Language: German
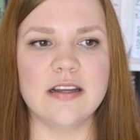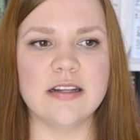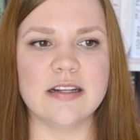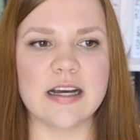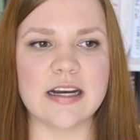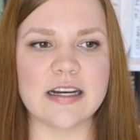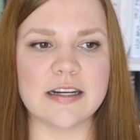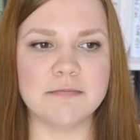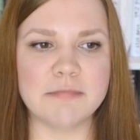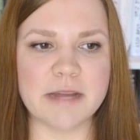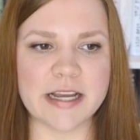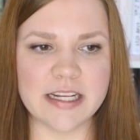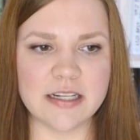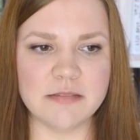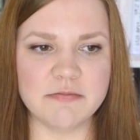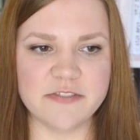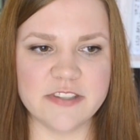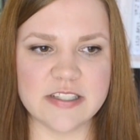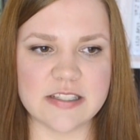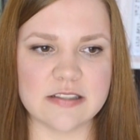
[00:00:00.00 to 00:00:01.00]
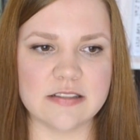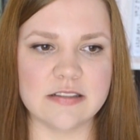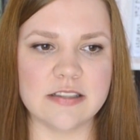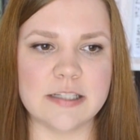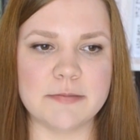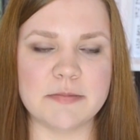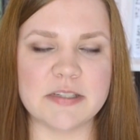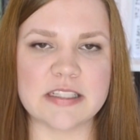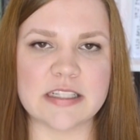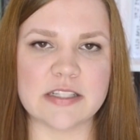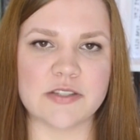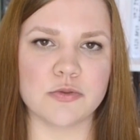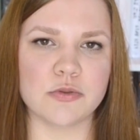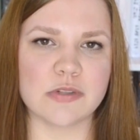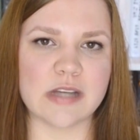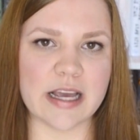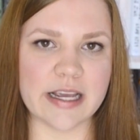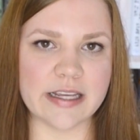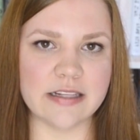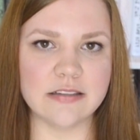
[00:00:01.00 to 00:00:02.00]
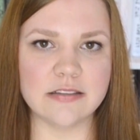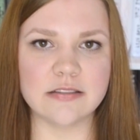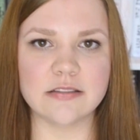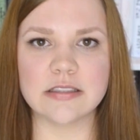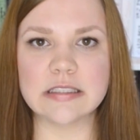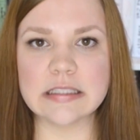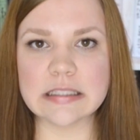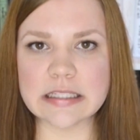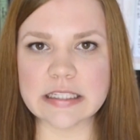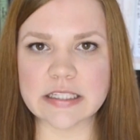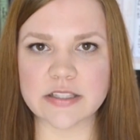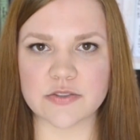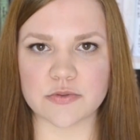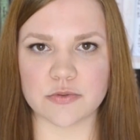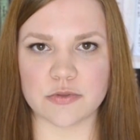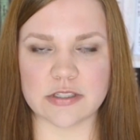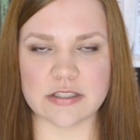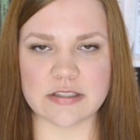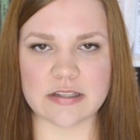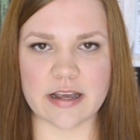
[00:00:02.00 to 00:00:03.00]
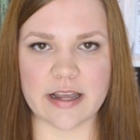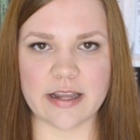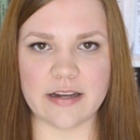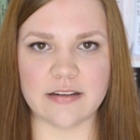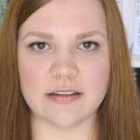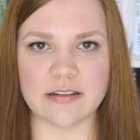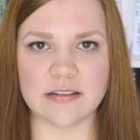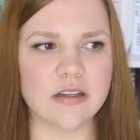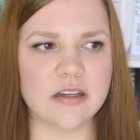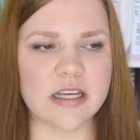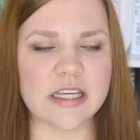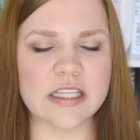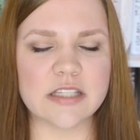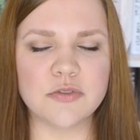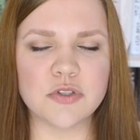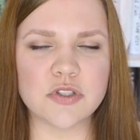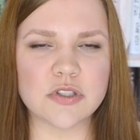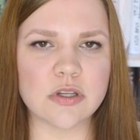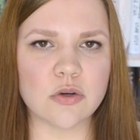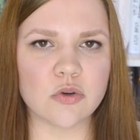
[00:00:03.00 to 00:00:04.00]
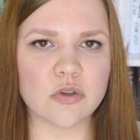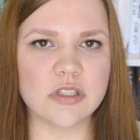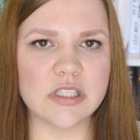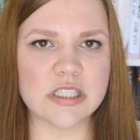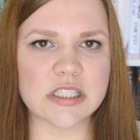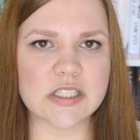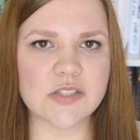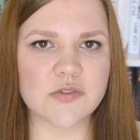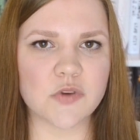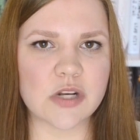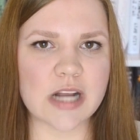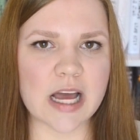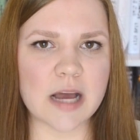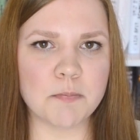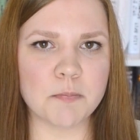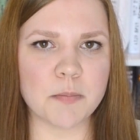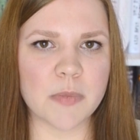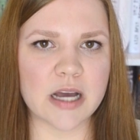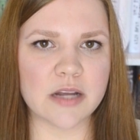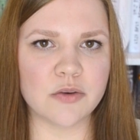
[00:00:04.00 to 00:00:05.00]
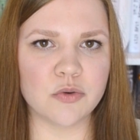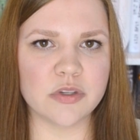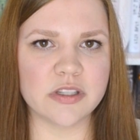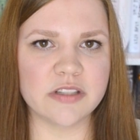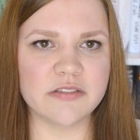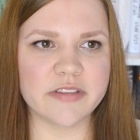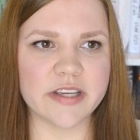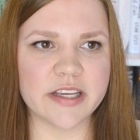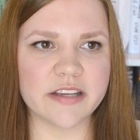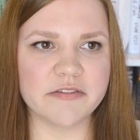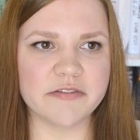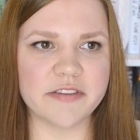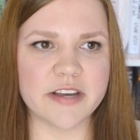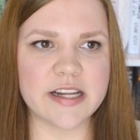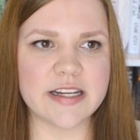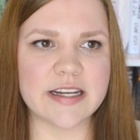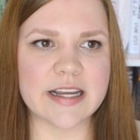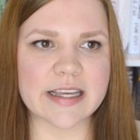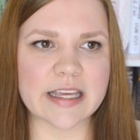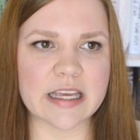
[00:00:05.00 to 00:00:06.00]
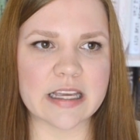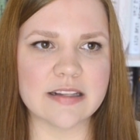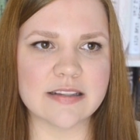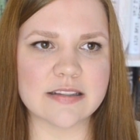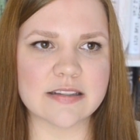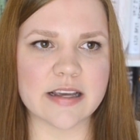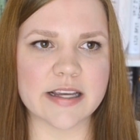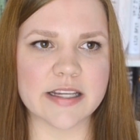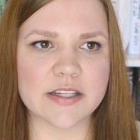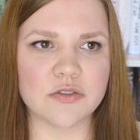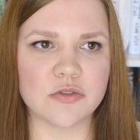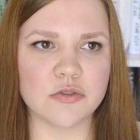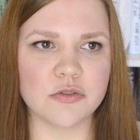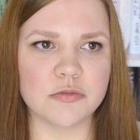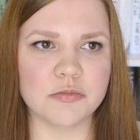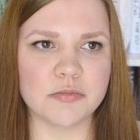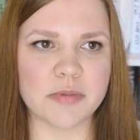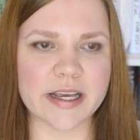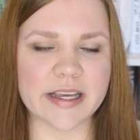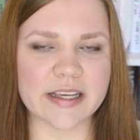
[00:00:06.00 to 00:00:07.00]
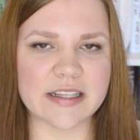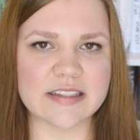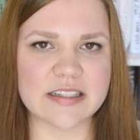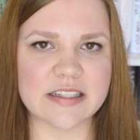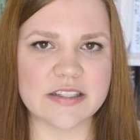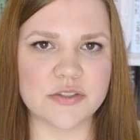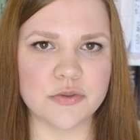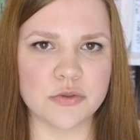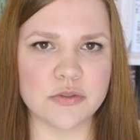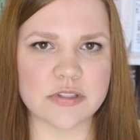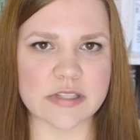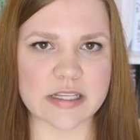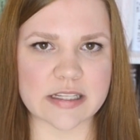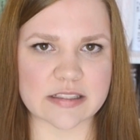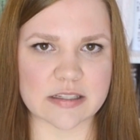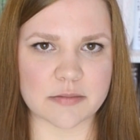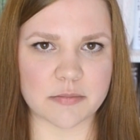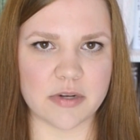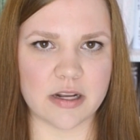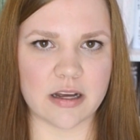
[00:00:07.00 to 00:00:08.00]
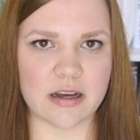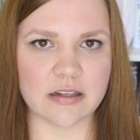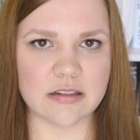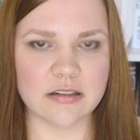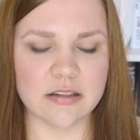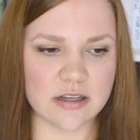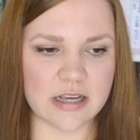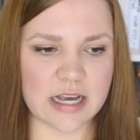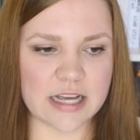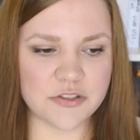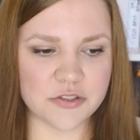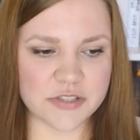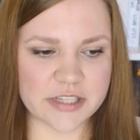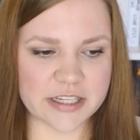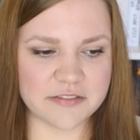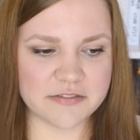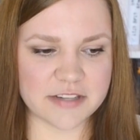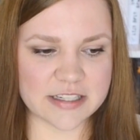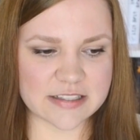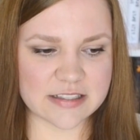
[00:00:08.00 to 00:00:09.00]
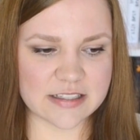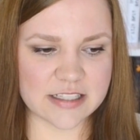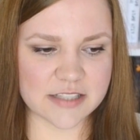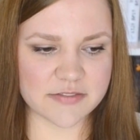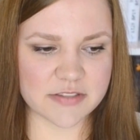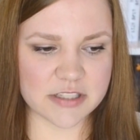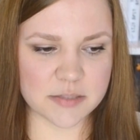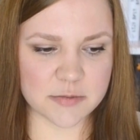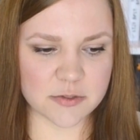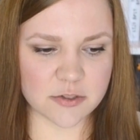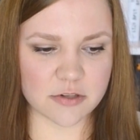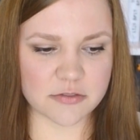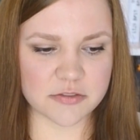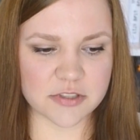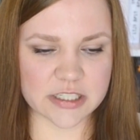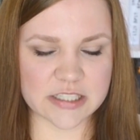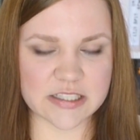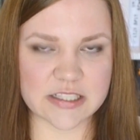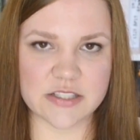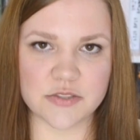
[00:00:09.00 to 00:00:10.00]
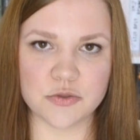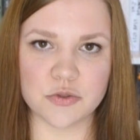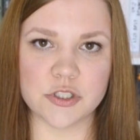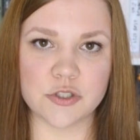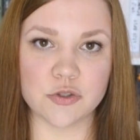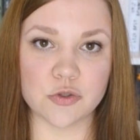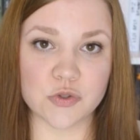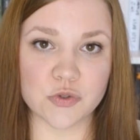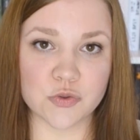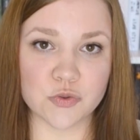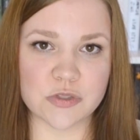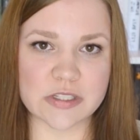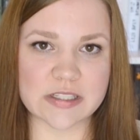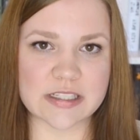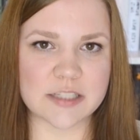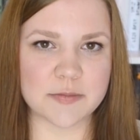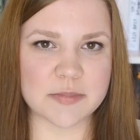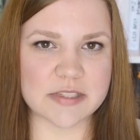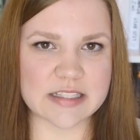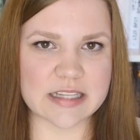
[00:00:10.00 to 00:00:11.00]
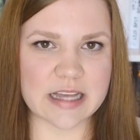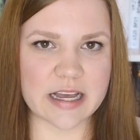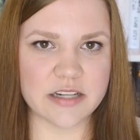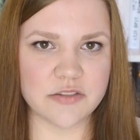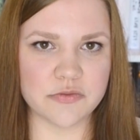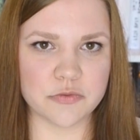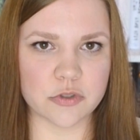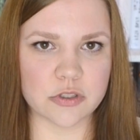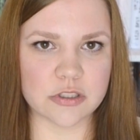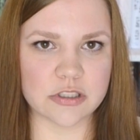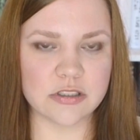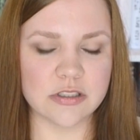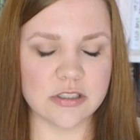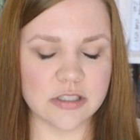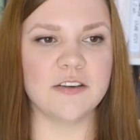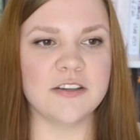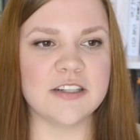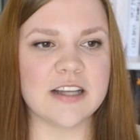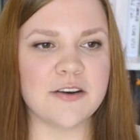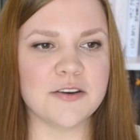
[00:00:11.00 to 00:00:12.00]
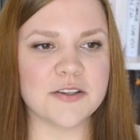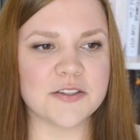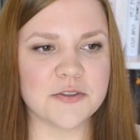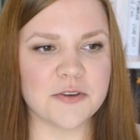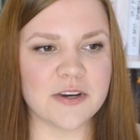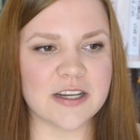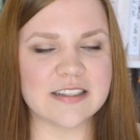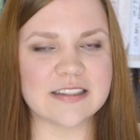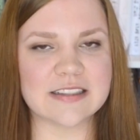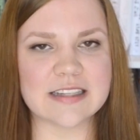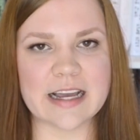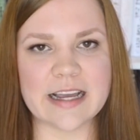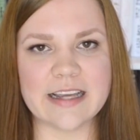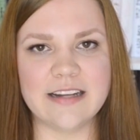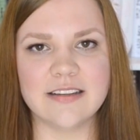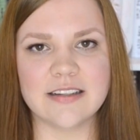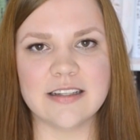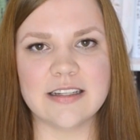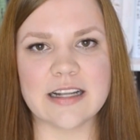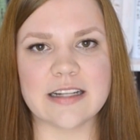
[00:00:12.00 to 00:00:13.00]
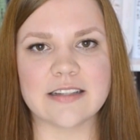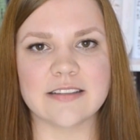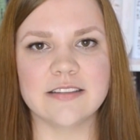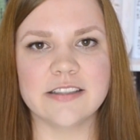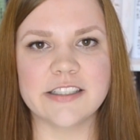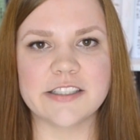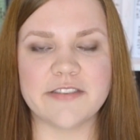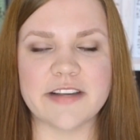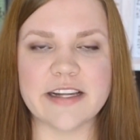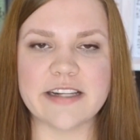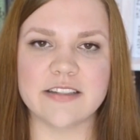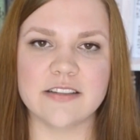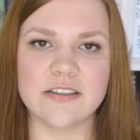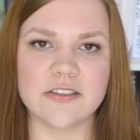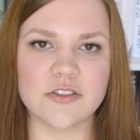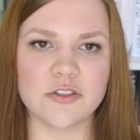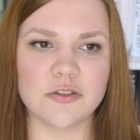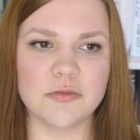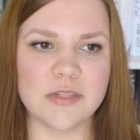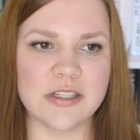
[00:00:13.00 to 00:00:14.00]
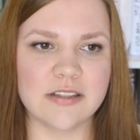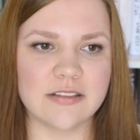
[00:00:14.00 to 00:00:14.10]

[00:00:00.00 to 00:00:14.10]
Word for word: nach meinem Wissen gibt es dazu keine Gerichtsurteile. Ich wüsste auch nichts von Abmahnungen wegen fehlender Kennzeichnungen bei Rezensionsexemplaren. Also jedenfalls nicht, wenn die betroffene Rezension nicht noch zusätzlich bezahlt wurde. Und auch dort keine genannten Quellen zum